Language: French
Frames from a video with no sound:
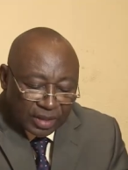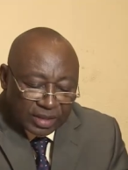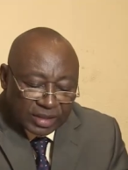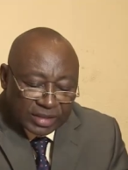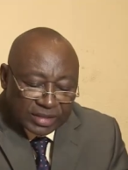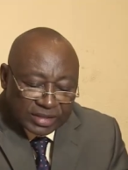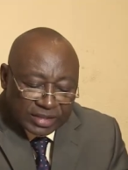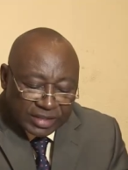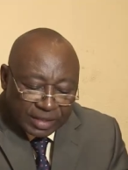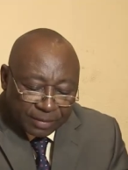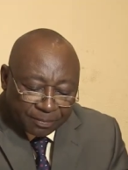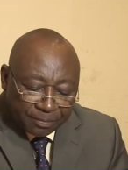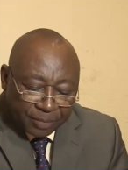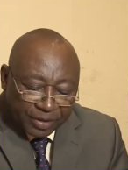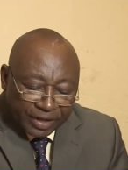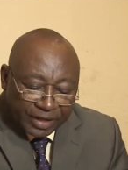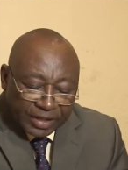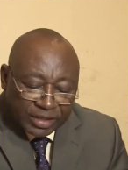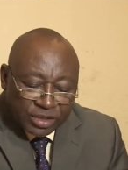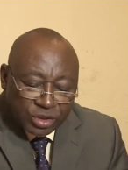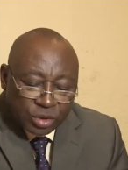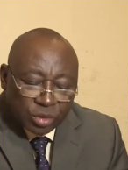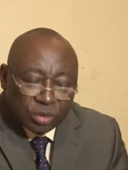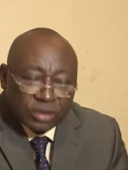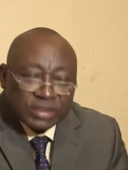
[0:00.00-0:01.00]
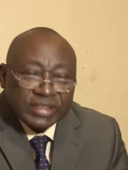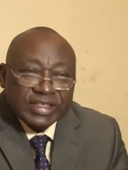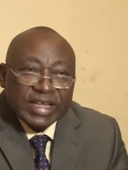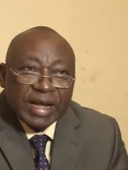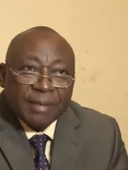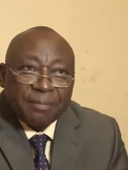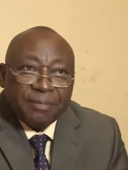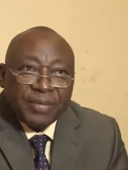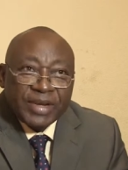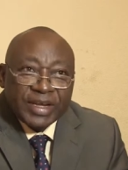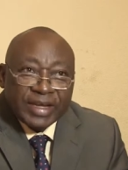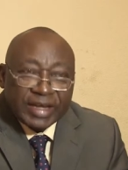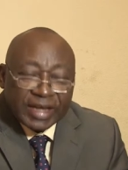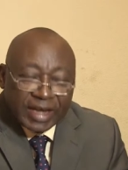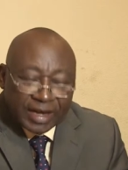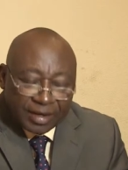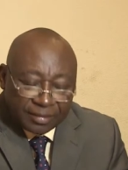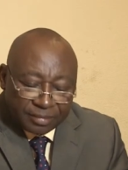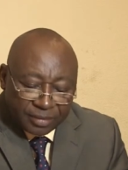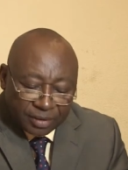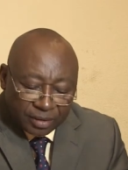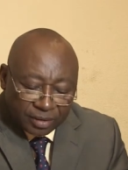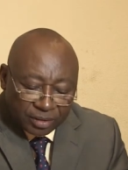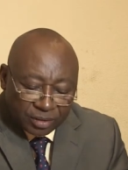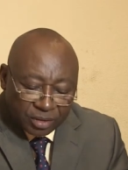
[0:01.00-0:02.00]
Ces prix sont
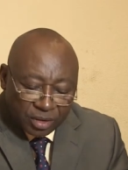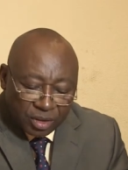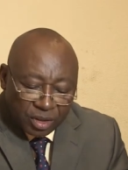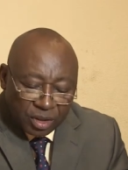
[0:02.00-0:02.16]
applicables